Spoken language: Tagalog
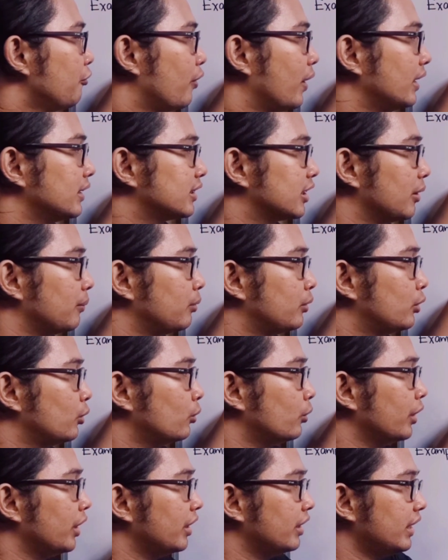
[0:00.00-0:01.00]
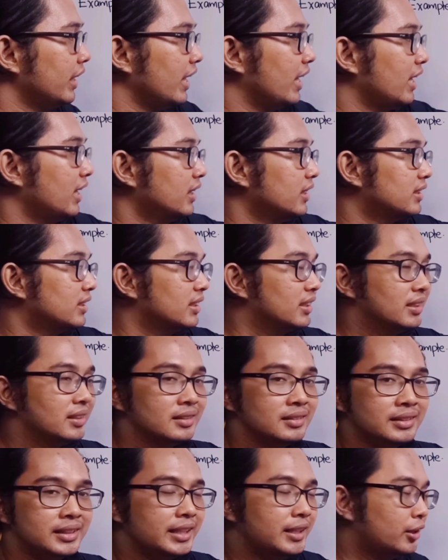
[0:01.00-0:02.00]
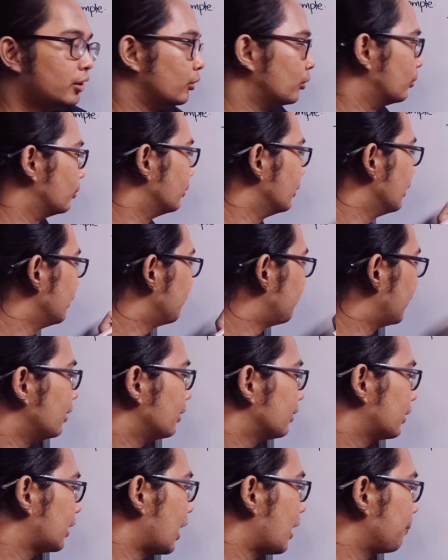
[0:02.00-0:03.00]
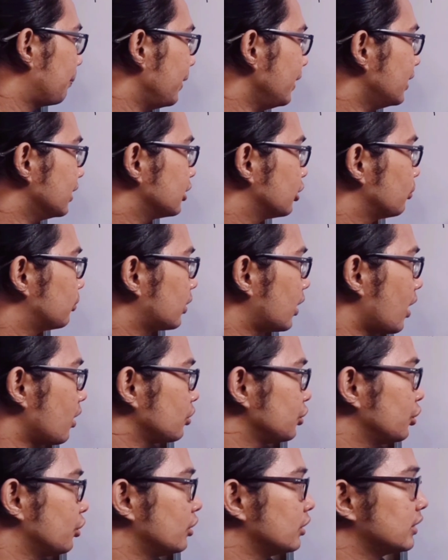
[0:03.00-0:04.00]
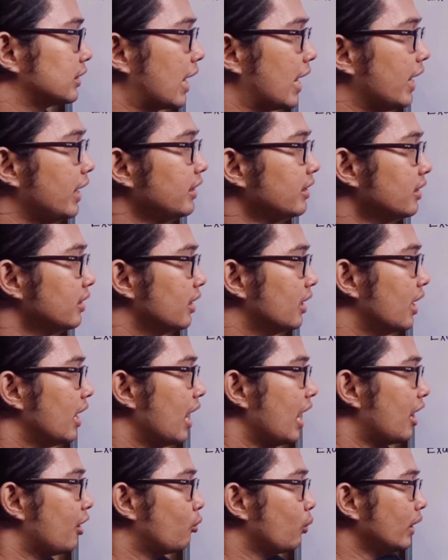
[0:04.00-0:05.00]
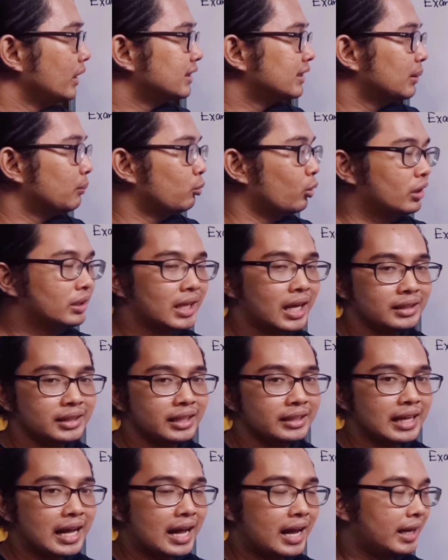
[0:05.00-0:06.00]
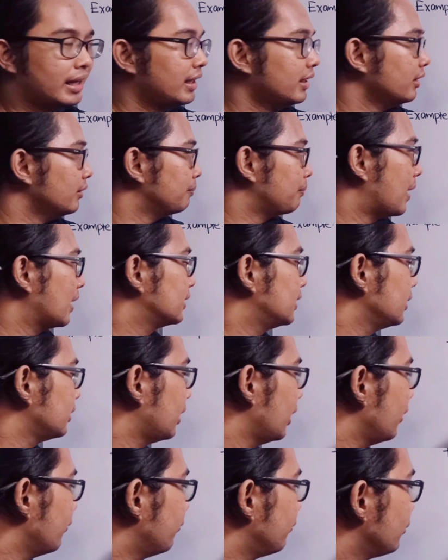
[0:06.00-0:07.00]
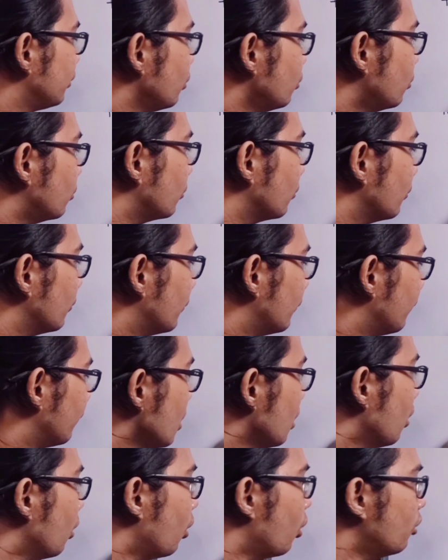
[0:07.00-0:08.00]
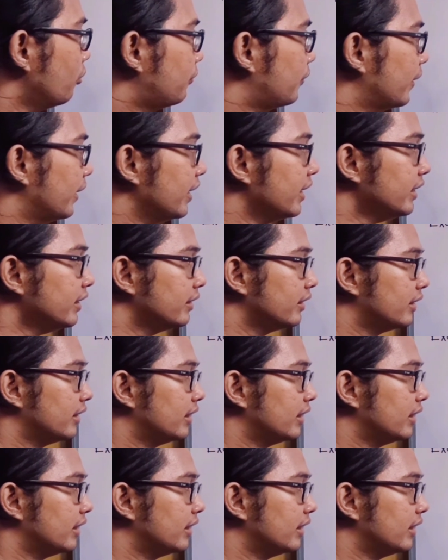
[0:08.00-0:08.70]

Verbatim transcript: of y sub 2 here is 0. Copy the subtraction sign. Ang y sa buwan natin ay positive 2 over